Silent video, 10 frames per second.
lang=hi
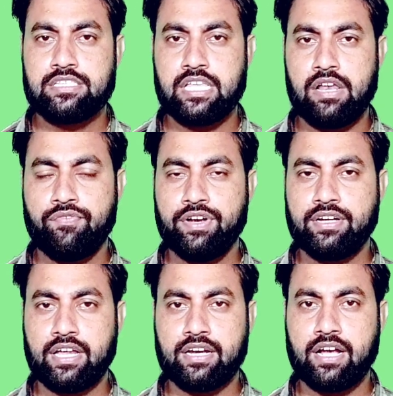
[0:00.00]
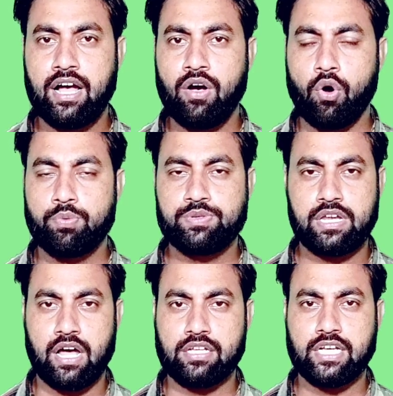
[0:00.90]
सेल्फी डन का
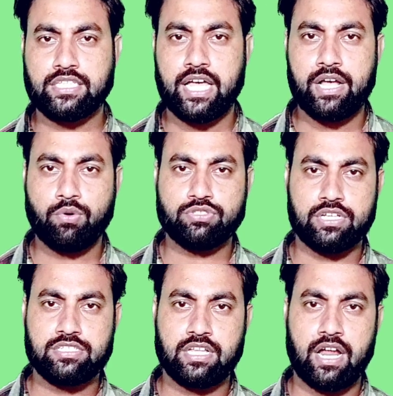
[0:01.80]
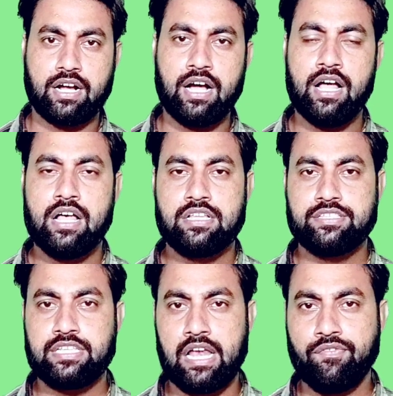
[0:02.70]
ऑप्शन आ जाता है कुछ इस तरह का
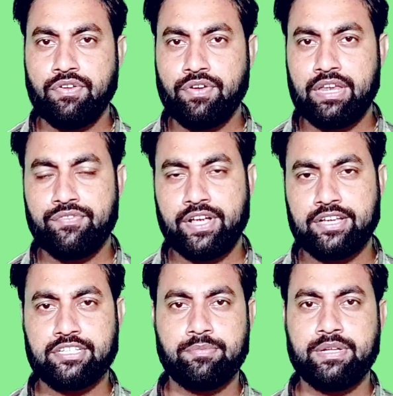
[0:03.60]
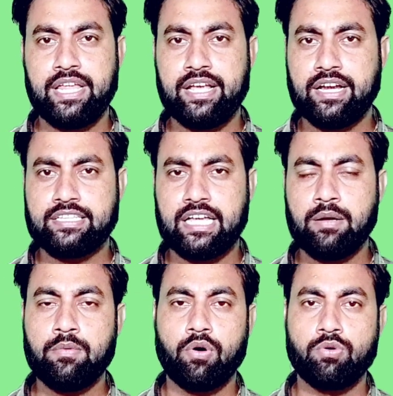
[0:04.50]
सेल्फी वेरिफिकेशन भी नहीं करते हैं
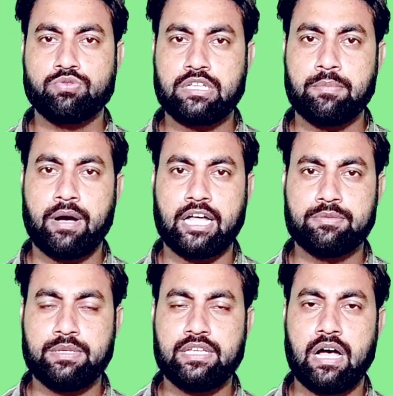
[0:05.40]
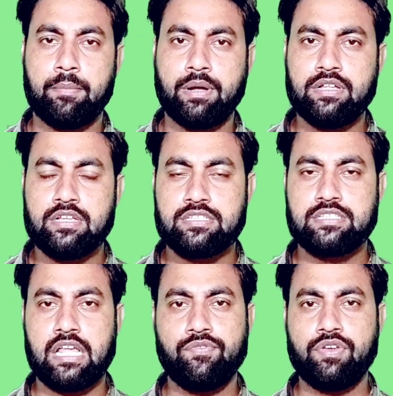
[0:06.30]
हम और उसके बाद भी यहाँ पर
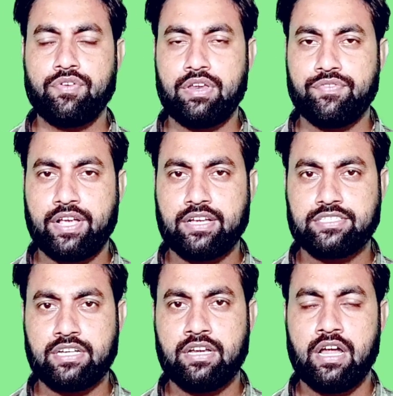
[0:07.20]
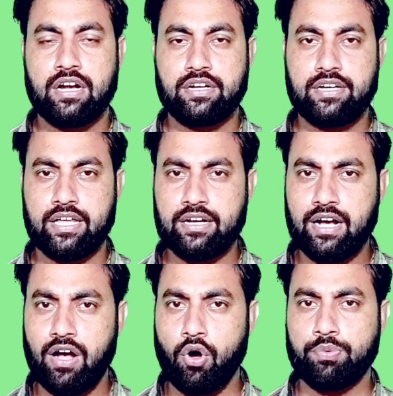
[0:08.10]
सेल्फी वेरिफिकेशन डन
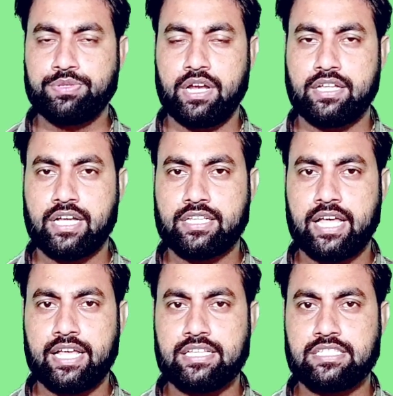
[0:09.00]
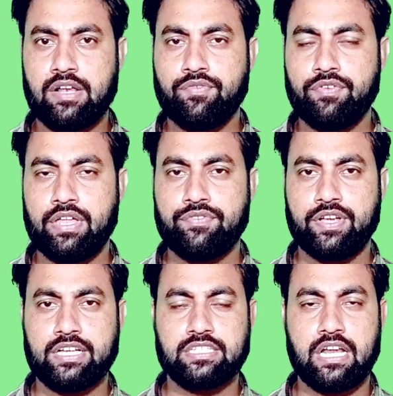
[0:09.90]
का ऑप्शन आ जाता है कि सेल्फी
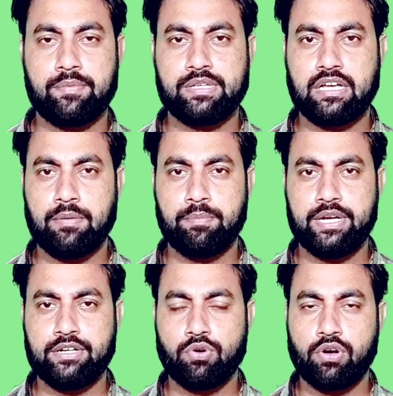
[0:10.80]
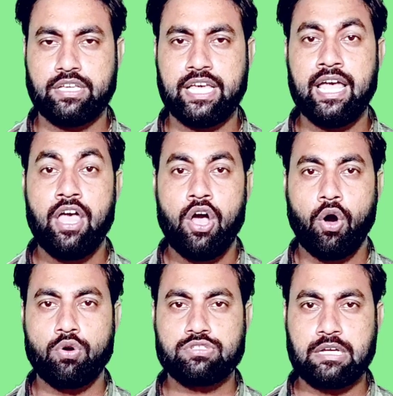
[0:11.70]
वेरिफिकेशन आपकी कंप्लीट हो गई है
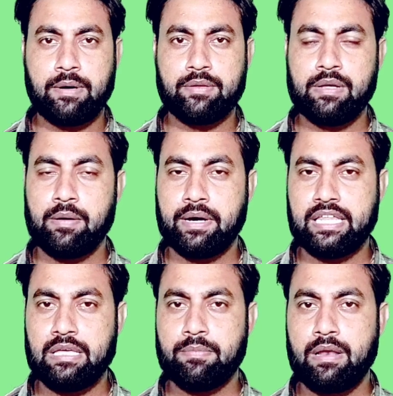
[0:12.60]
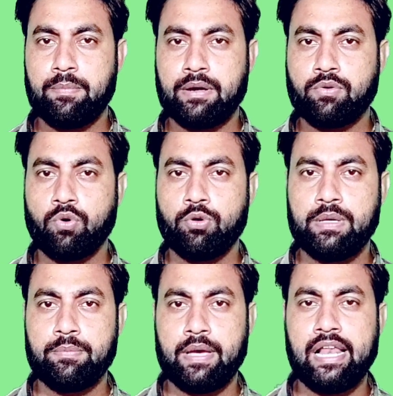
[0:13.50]
और उसके बाद में हमारी ईमेल पर कोई
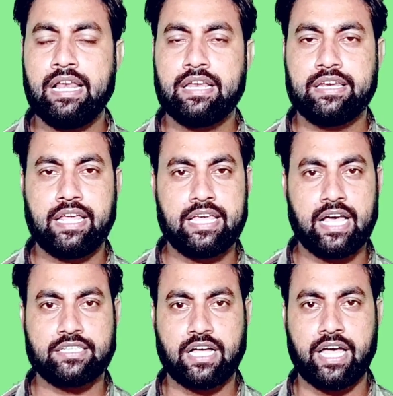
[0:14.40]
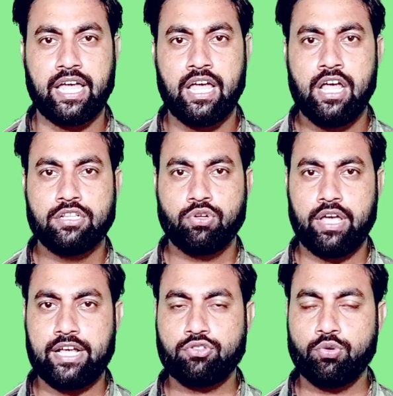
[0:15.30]
भी ईमेल नहीं आता है तो
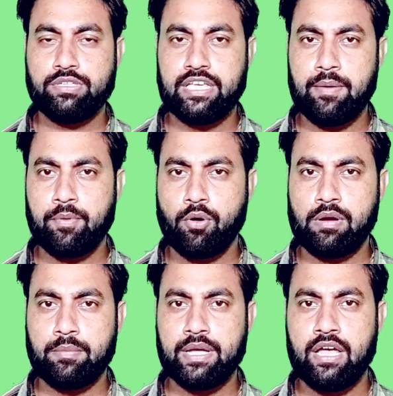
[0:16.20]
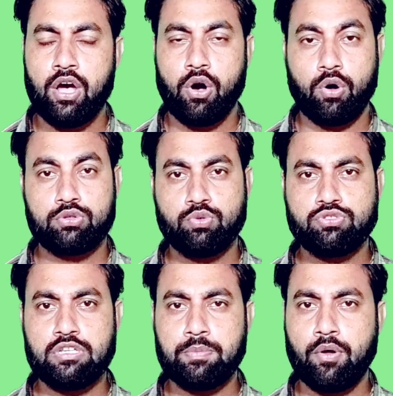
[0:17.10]
एक तो ये प्रॉब्लम है और
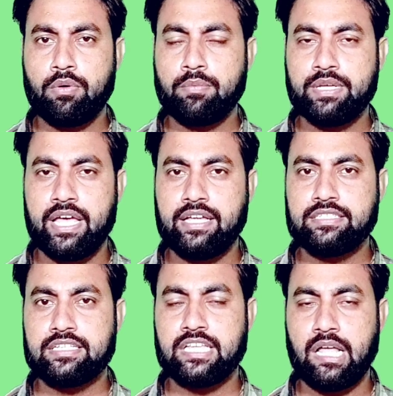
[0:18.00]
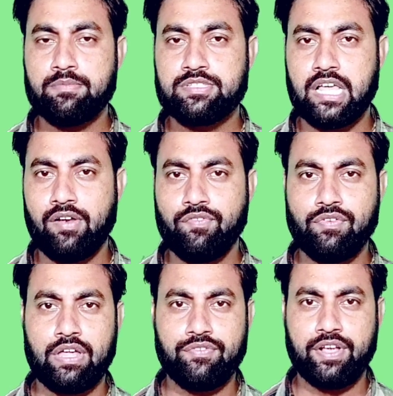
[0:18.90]
दूसरी प्रॉब्लम यह है जैसे ही हम सेल्फी
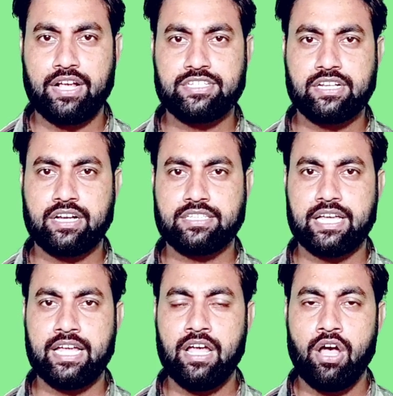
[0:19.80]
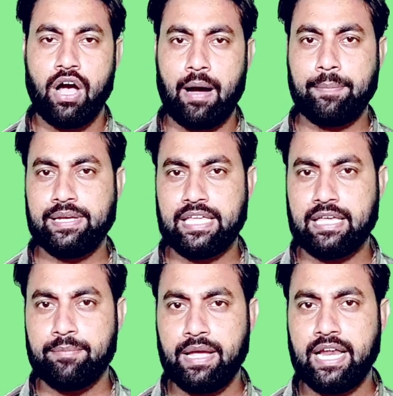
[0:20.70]
वेरिफिकेशन करते हैं अपनी
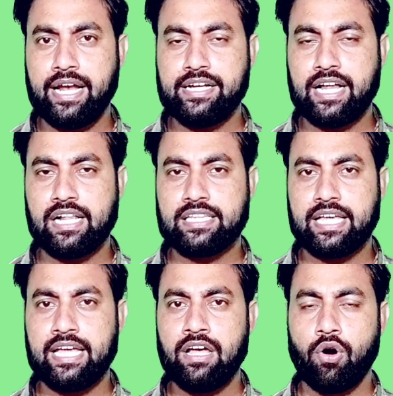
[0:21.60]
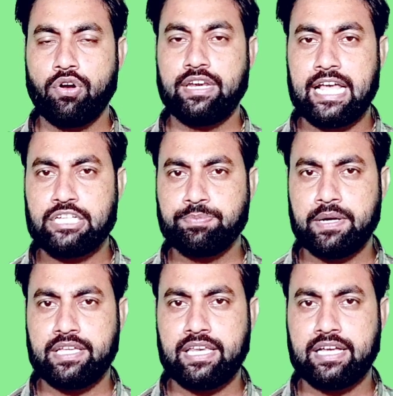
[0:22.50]
ईमेल आईडी डालते हैं और नेक्स्ट
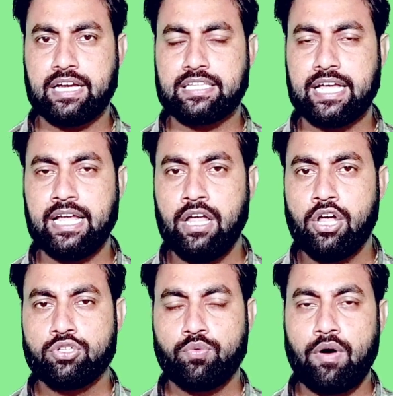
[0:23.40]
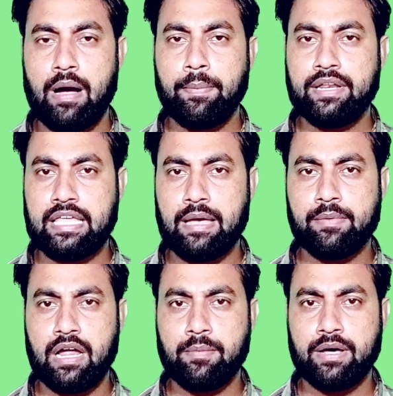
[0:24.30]
पर क्लिक करते हैं तो वहाँ पर
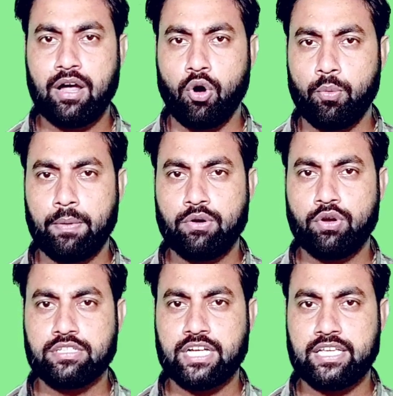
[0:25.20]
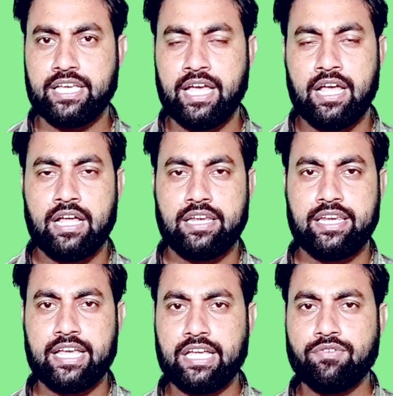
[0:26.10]
कैमरा हमारा ओपन होना चाहिए
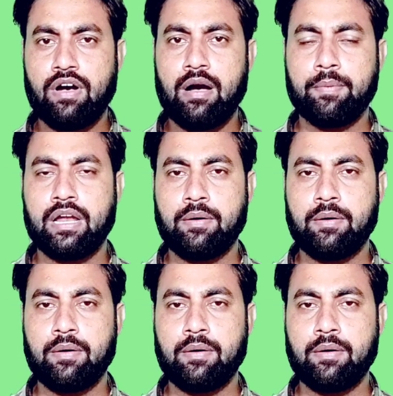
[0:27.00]
लेकिन वहाँ पर